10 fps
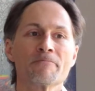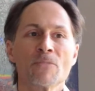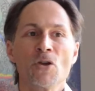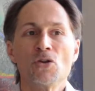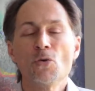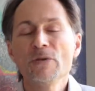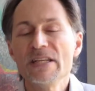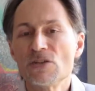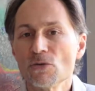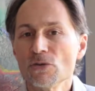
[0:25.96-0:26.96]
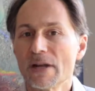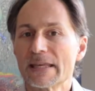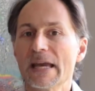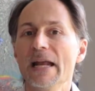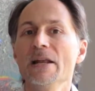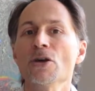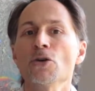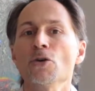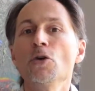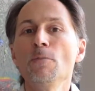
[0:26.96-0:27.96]
une condition dans laquelle
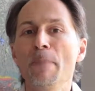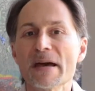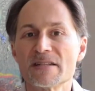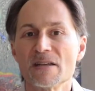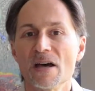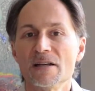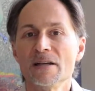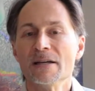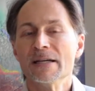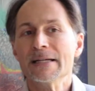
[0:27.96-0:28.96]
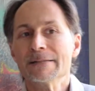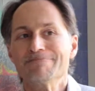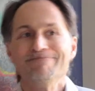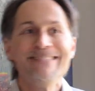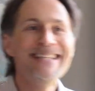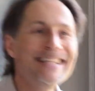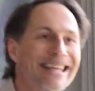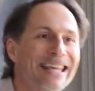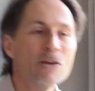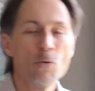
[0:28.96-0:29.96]
une personne
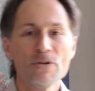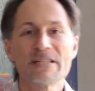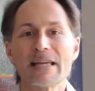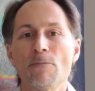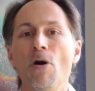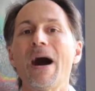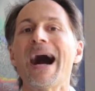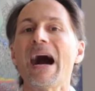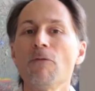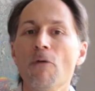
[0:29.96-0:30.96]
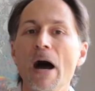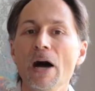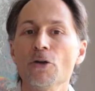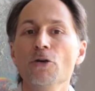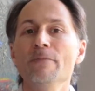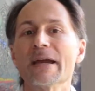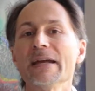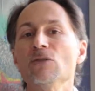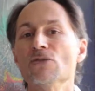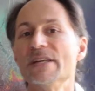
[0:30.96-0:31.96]
ni constamment avoir le
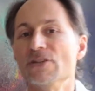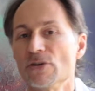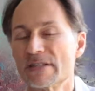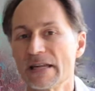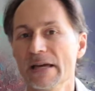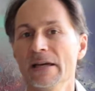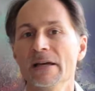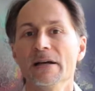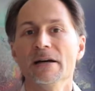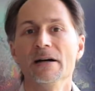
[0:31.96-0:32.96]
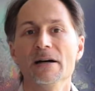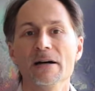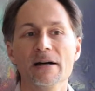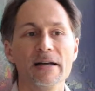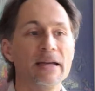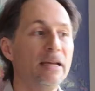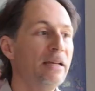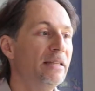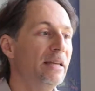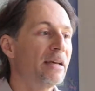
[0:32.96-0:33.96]
mérite de ses succès euh,
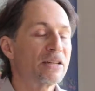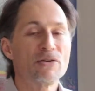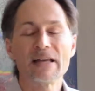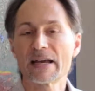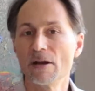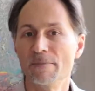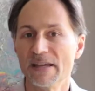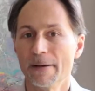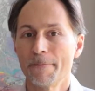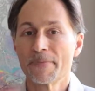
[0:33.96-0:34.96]
et des résultats qu'elle obtient.